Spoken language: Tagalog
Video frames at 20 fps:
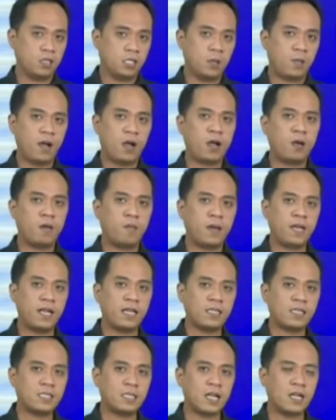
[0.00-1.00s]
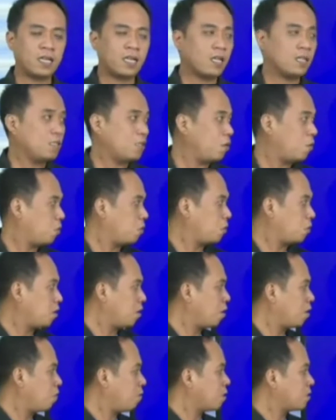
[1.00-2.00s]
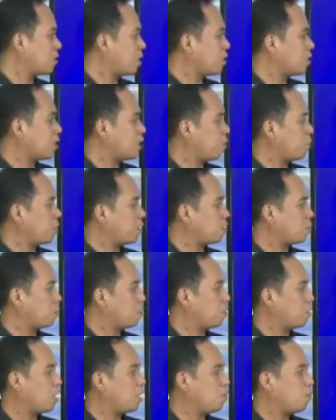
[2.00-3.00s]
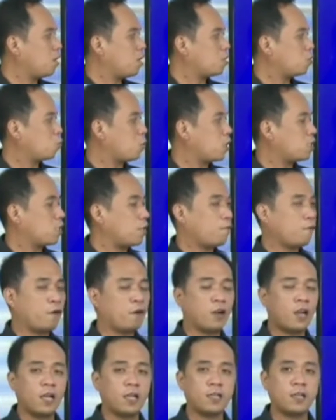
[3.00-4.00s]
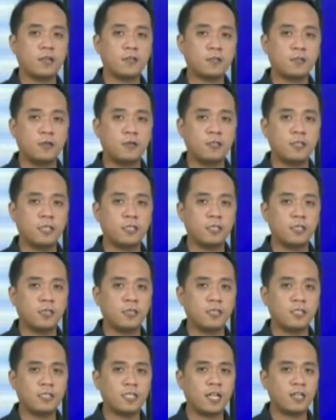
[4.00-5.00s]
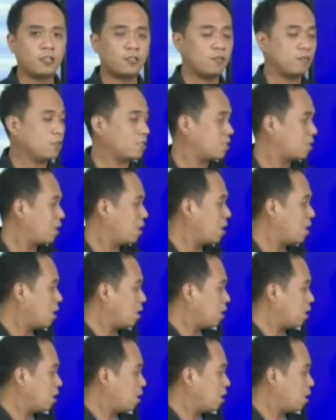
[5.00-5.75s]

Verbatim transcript: Sa mga kababayan natin sa Cagayan de Oro, ang agwat ng temperatura ay mula 24 hanggang 30 degrees Celsius,